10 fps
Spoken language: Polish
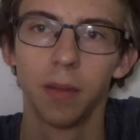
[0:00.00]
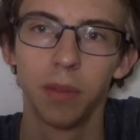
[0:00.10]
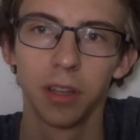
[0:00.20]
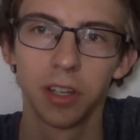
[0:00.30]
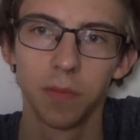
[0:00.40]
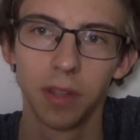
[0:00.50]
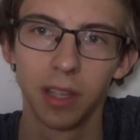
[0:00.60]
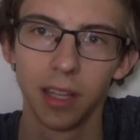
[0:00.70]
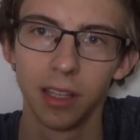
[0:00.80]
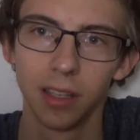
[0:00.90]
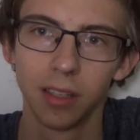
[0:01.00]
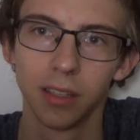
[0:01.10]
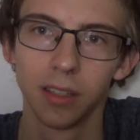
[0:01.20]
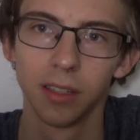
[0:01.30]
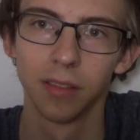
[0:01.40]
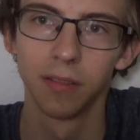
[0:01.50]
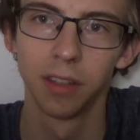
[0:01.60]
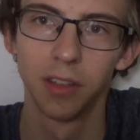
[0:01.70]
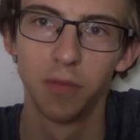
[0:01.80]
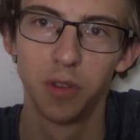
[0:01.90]
pierwsze pytanie
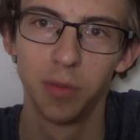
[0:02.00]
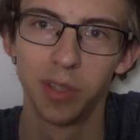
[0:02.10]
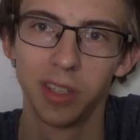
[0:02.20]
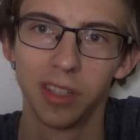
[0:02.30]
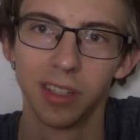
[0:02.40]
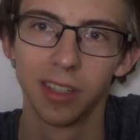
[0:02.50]
wtedy brzmi